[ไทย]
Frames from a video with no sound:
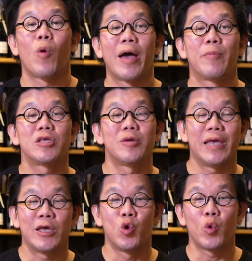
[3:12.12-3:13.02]
ไวน์มันก็จะ
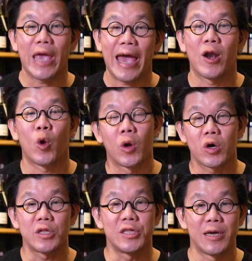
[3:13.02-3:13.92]
มีอายุแก่ลง
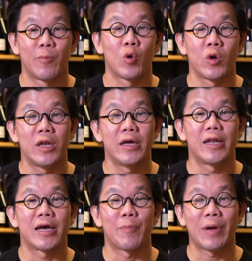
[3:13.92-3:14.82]
แล้วก็เสื่อมลงเรื่
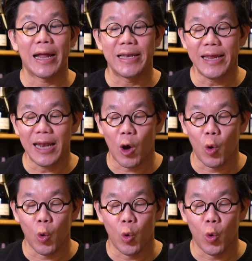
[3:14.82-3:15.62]
อยๆนะครับ การที่เรา